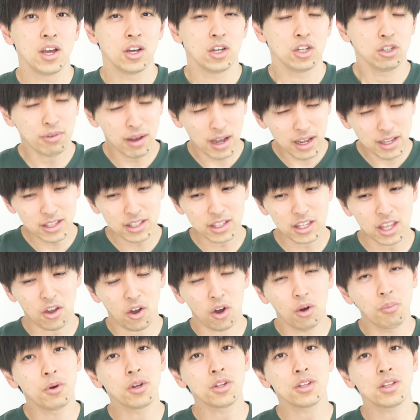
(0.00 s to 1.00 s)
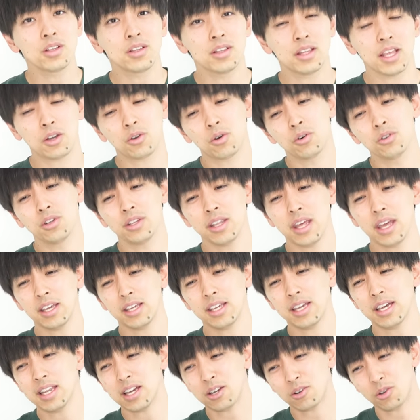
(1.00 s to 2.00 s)
奪って思ってこのね
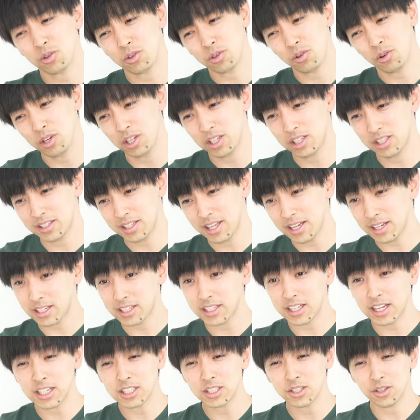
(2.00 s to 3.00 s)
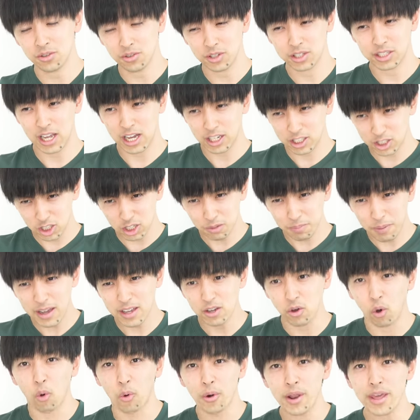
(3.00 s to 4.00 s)
嫌なことを言ってきた人の100
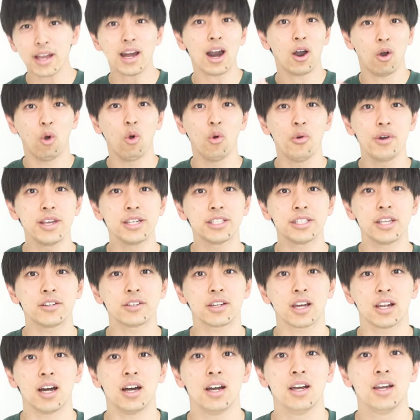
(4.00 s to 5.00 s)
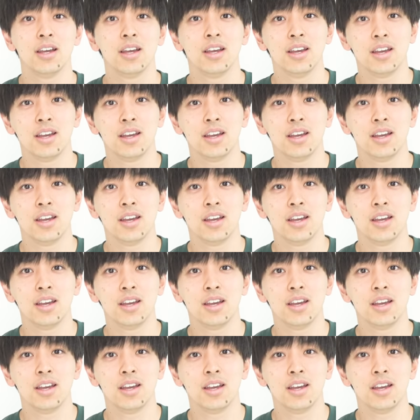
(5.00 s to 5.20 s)
倍俺が応援してるから